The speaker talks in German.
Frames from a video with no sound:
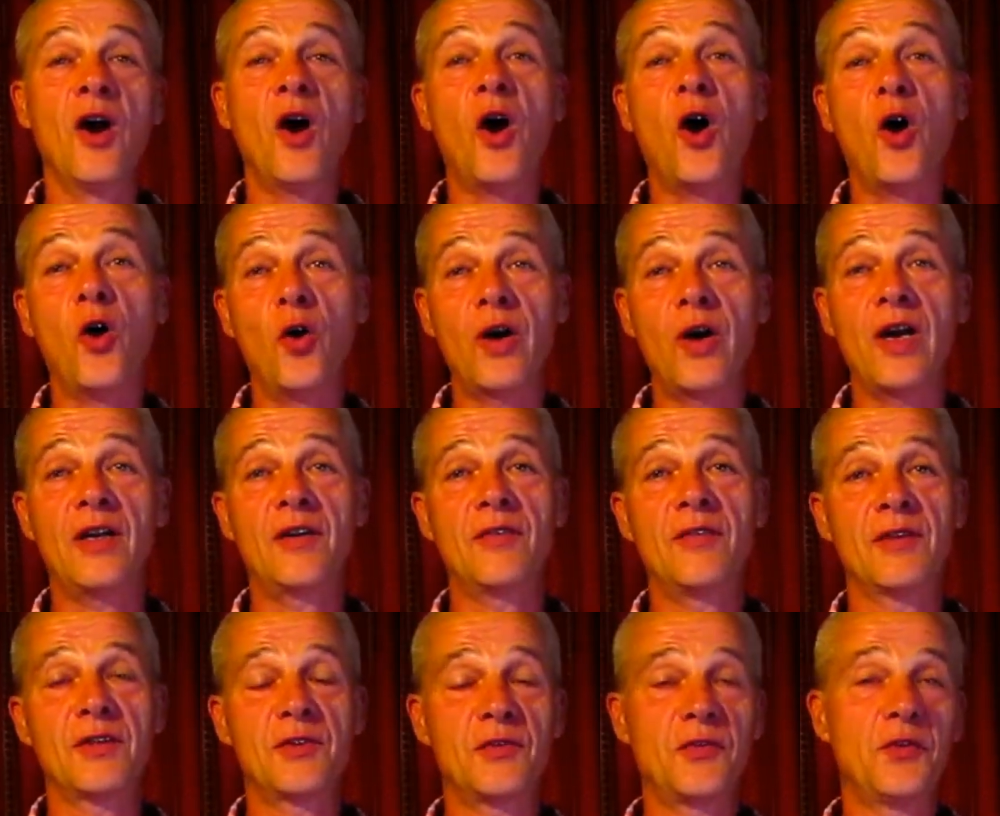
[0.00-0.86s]
auch
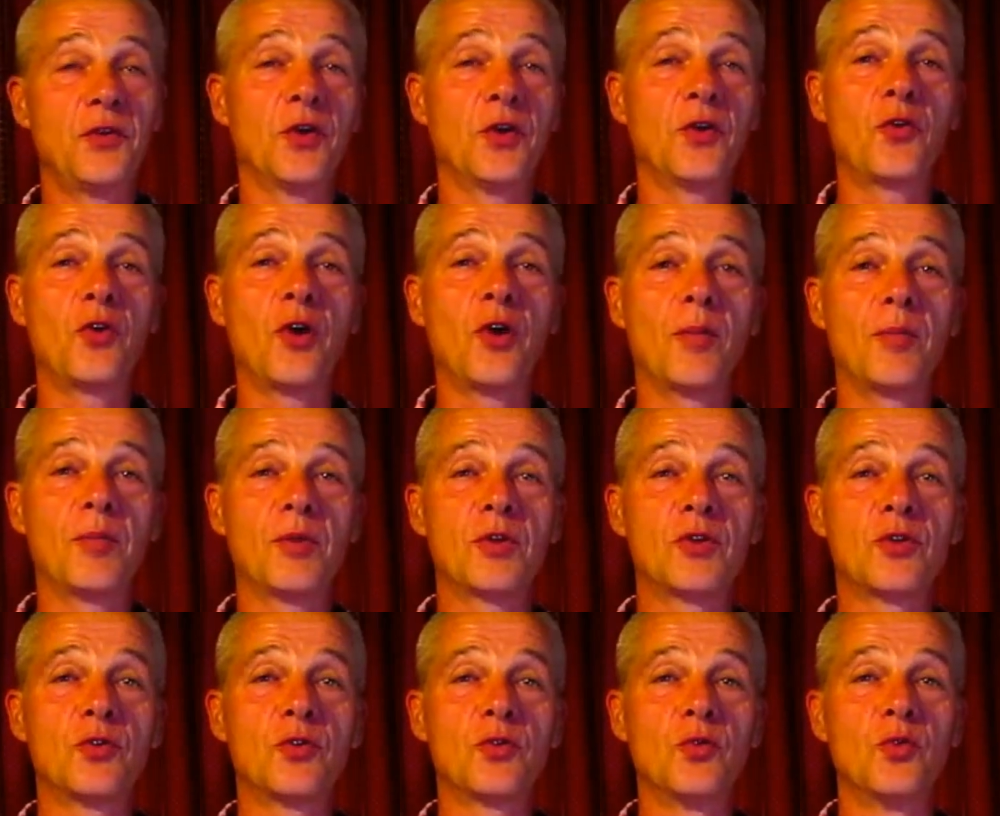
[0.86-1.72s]
etwas für den Körper
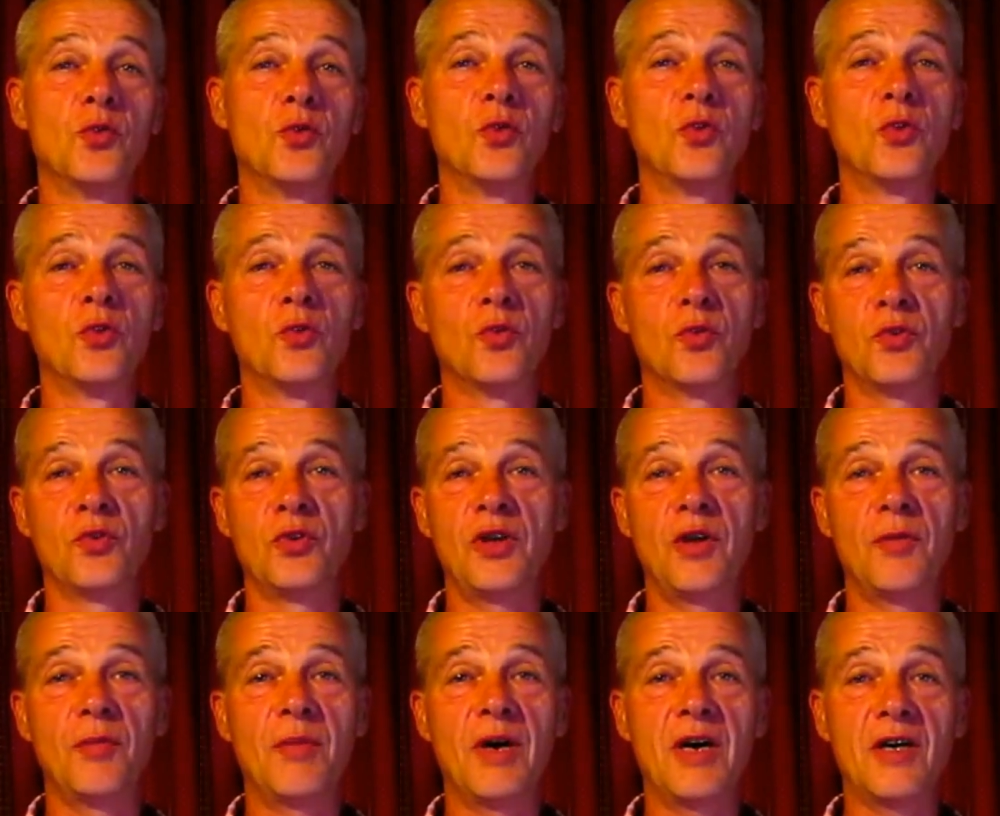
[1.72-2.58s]
zu tun und
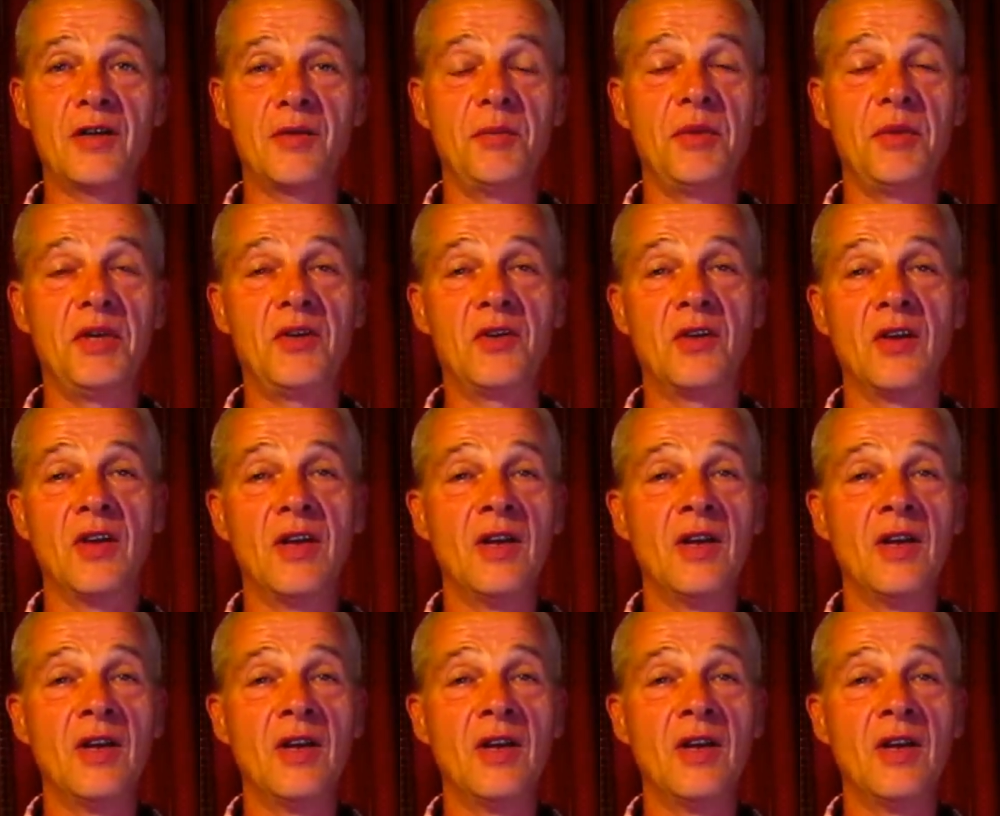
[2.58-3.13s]
ihr macht mit.